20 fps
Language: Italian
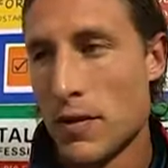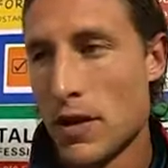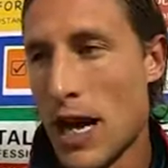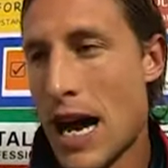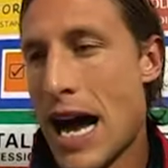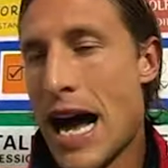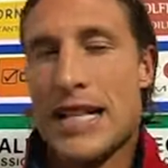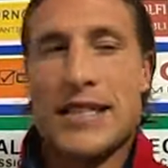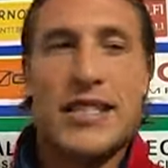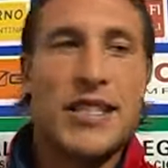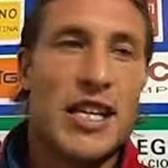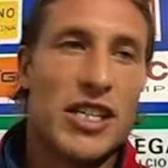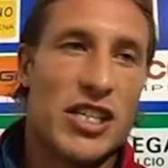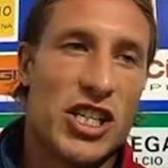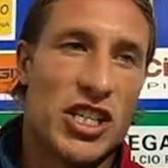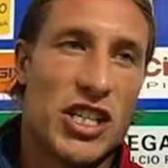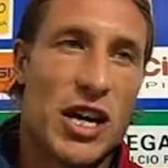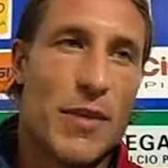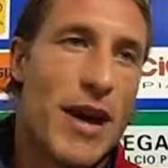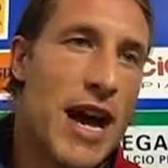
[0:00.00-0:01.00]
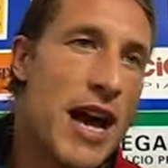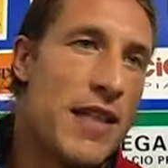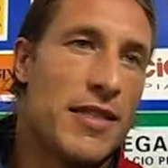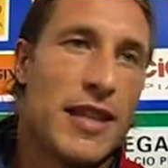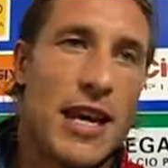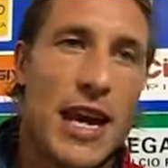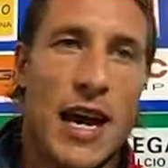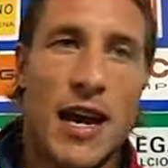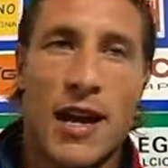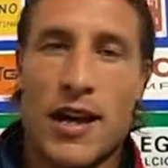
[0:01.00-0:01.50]
Anzi,
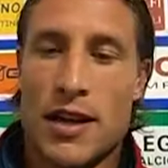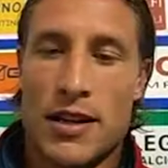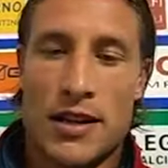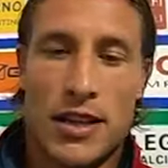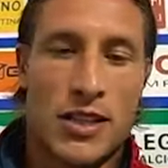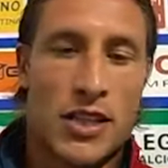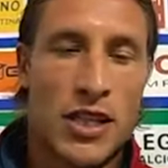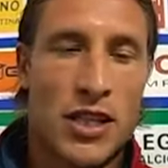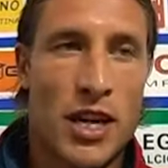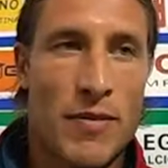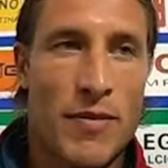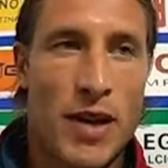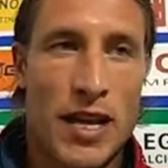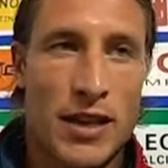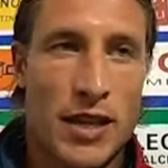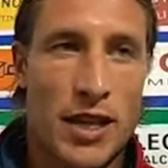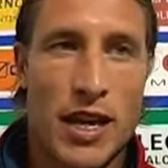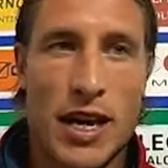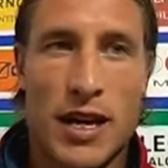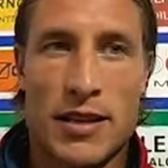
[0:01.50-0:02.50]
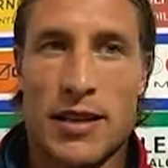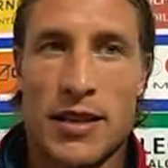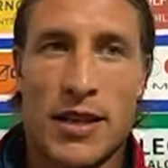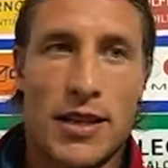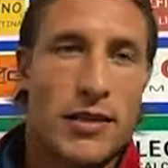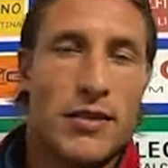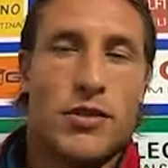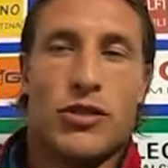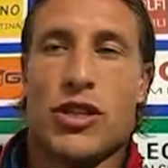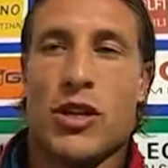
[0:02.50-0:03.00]
decisamente, decisamente che, niente
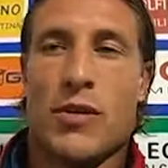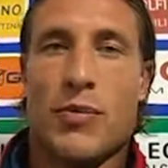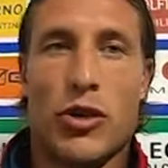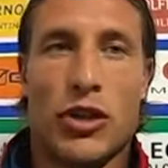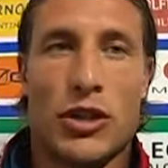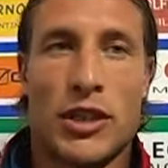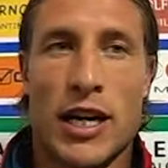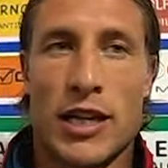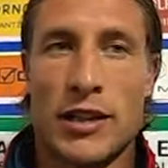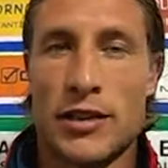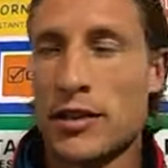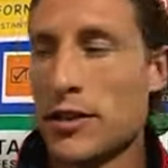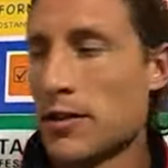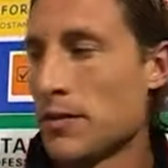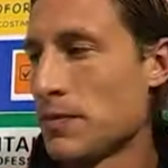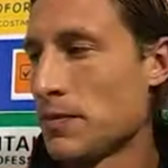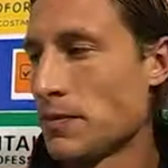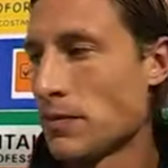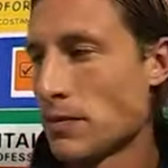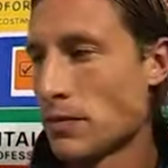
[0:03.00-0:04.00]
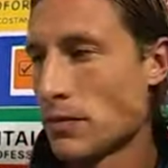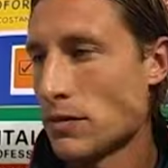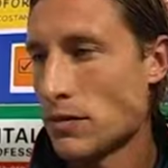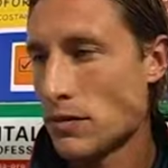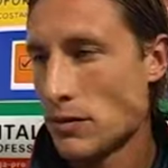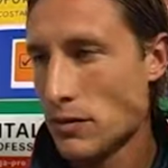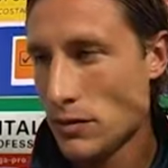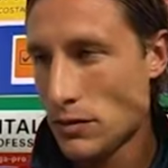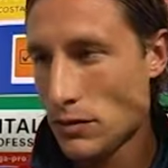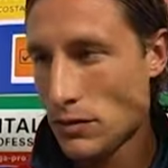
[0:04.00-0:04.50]
di così importante. Comunque la partita è
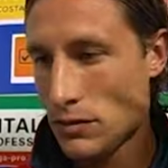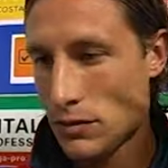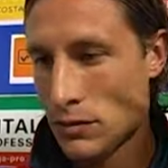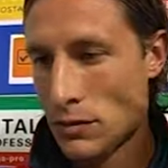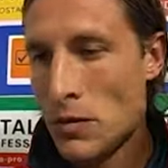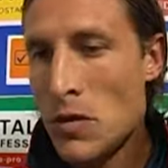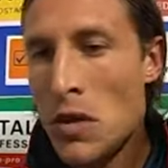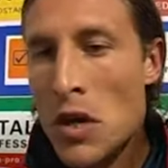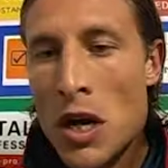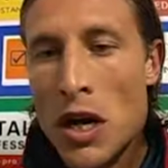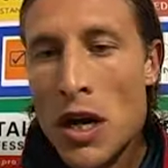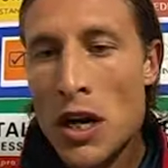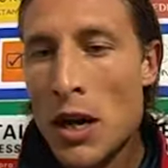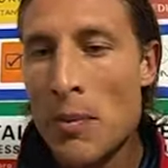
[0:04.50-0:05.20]
finita regolarmente.